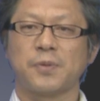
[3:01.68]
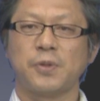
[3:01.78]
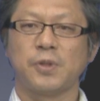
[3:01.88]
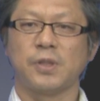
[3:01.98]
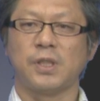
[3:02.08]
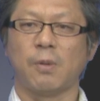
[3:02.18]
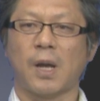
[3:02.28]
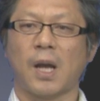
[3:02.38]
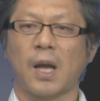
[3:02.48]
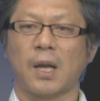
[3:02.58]
風水で
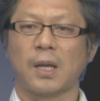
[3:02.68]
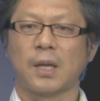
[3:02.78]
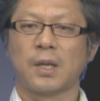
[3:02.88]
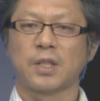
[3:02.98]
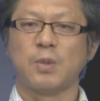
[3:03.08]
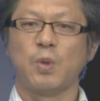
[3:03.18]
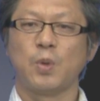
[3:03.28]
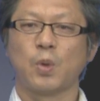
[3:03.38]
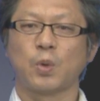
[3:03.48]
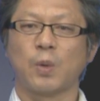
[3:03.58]
は鬼門
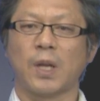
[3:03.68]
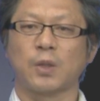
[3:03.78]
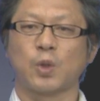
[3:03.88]
のことは